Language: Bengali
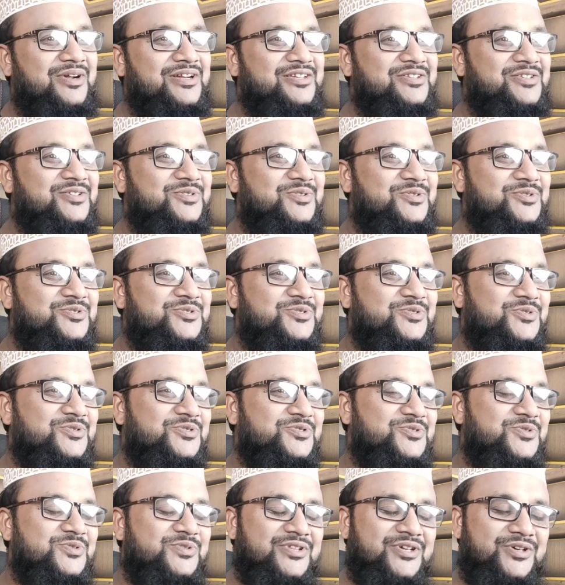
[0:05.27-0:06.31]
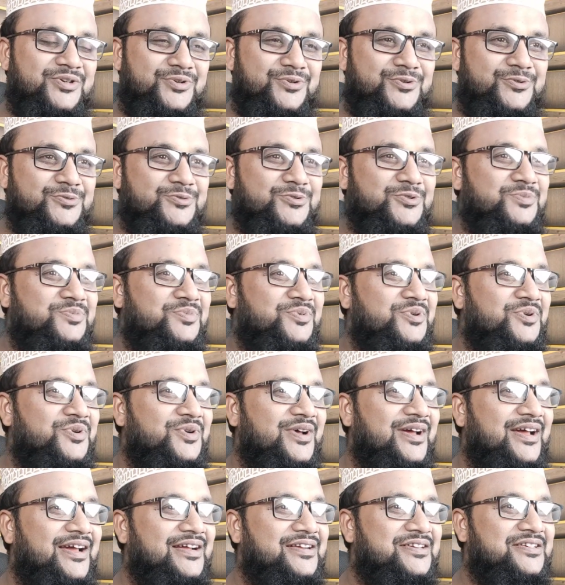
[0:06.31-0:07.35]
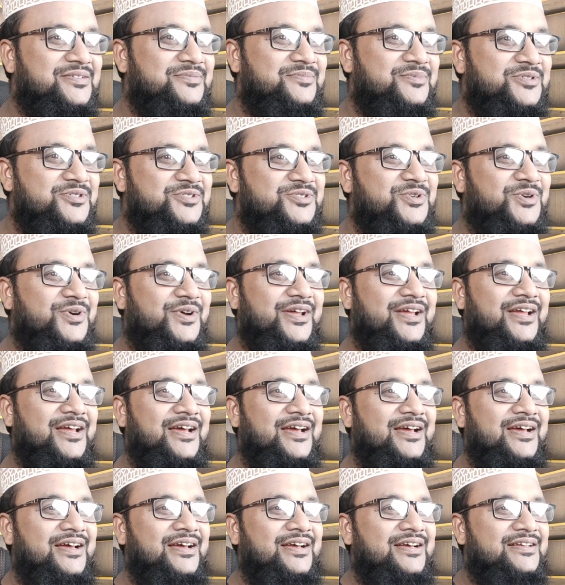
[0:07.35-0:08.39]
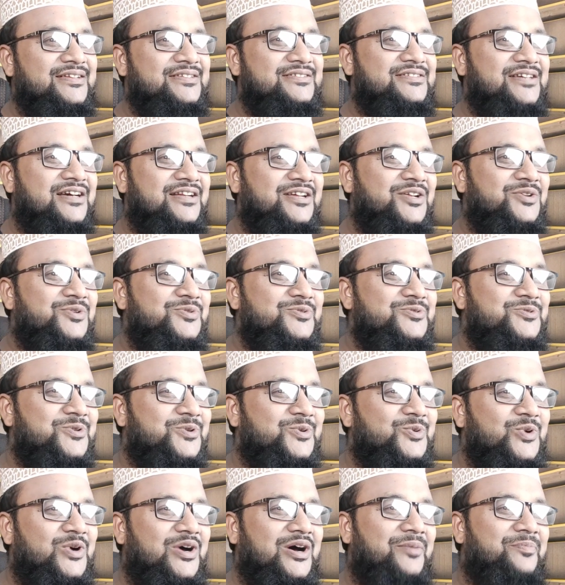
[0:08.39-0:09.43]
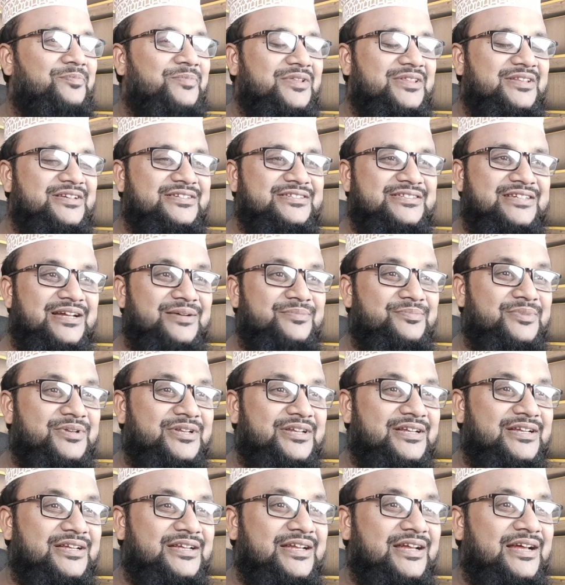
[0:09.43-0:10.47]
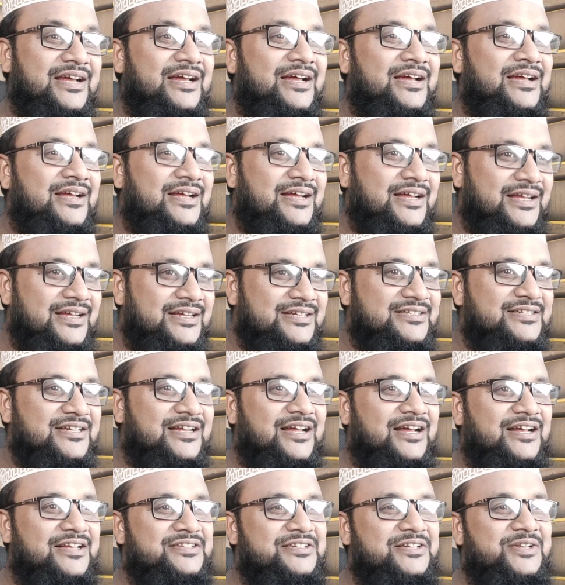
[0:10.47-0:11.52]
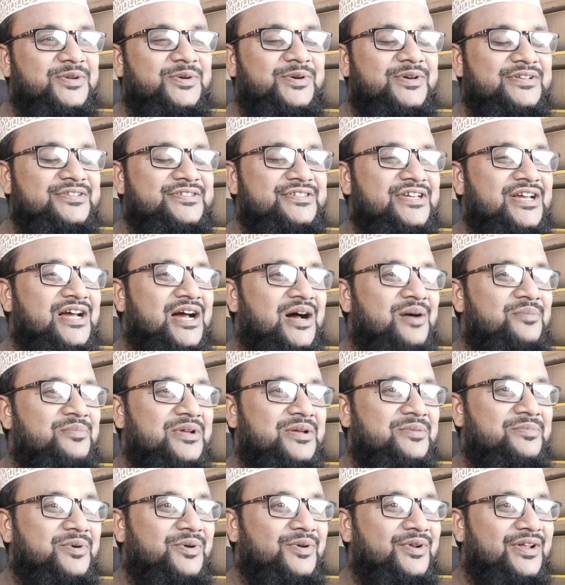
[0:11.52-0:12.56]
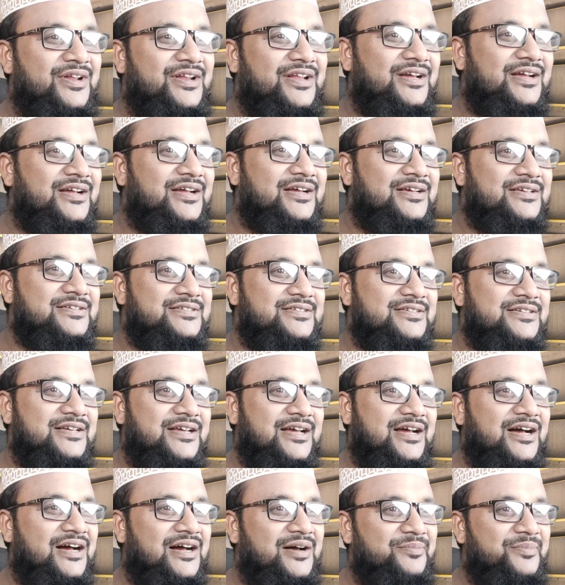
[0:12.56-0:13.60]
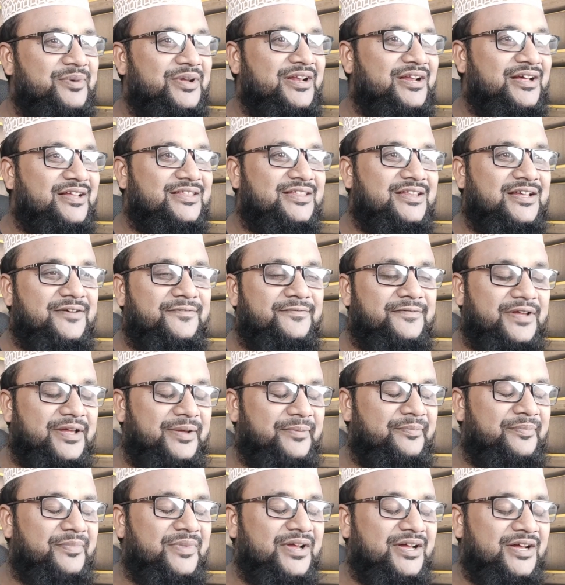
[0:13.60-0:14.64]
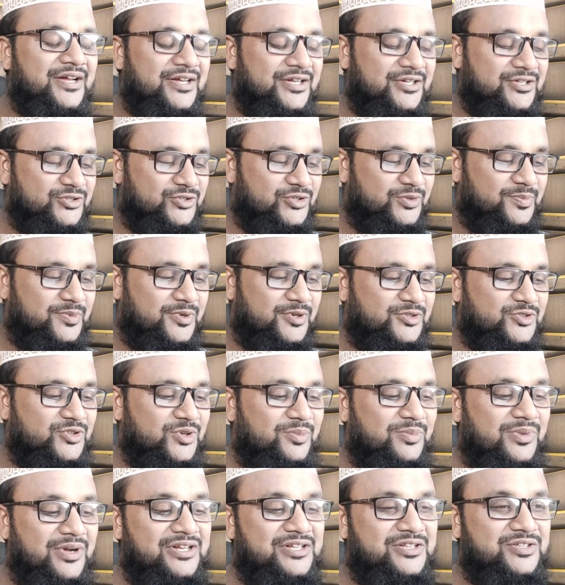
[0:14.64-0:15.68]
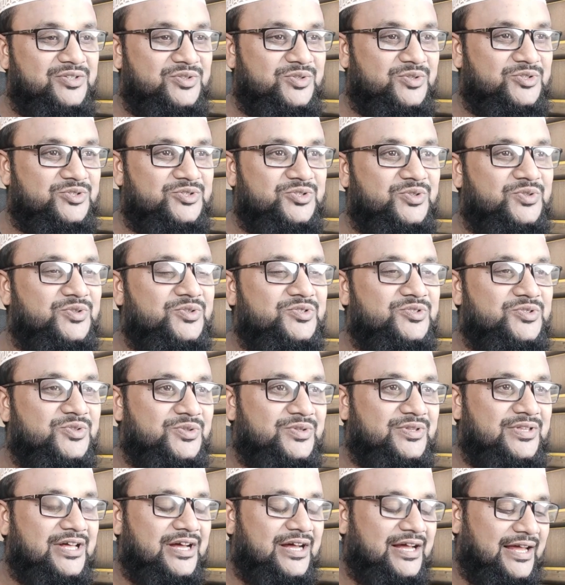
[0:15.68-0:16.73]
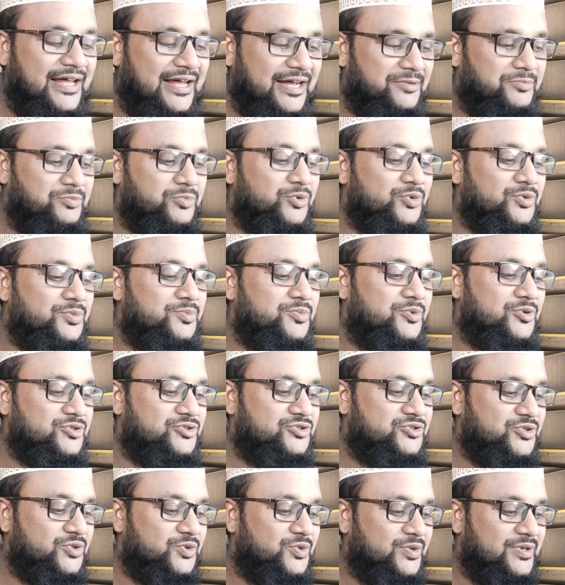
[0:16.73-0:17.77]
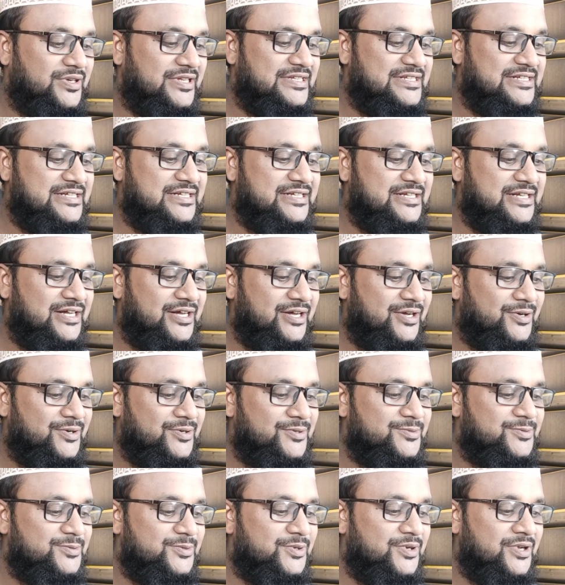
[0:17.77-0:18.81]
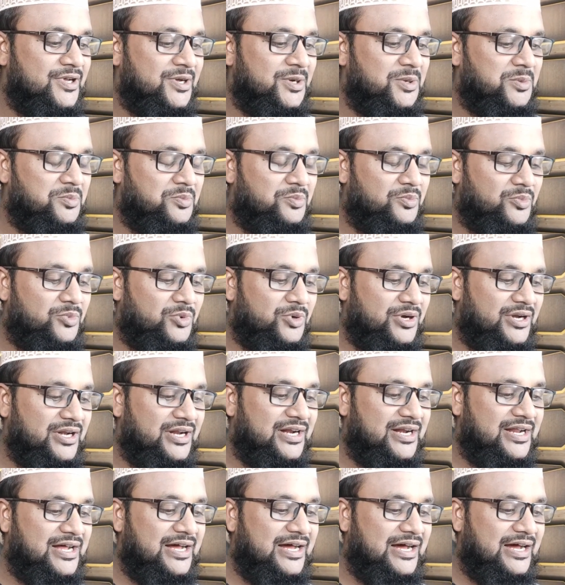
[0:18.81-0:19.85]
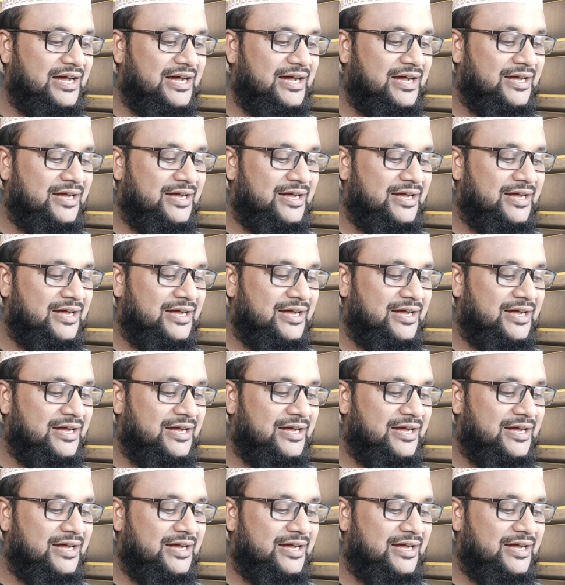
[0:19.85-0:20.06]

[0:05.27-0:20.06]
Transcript: সম্মানিত দর্শক শ্রোতা গুরুত্বপূর্ণ একটি বিষয় জানানোর জন্য আপনাদের সামনে এসে হাজির হয়েছি আমি মৌলানা কাজী আমিনা তাফিম সুপ্রিয় সম্মানিত দর্শক শ্রোতা এক বোন প্রশ্ন করেছেন হুজুর মহিলারা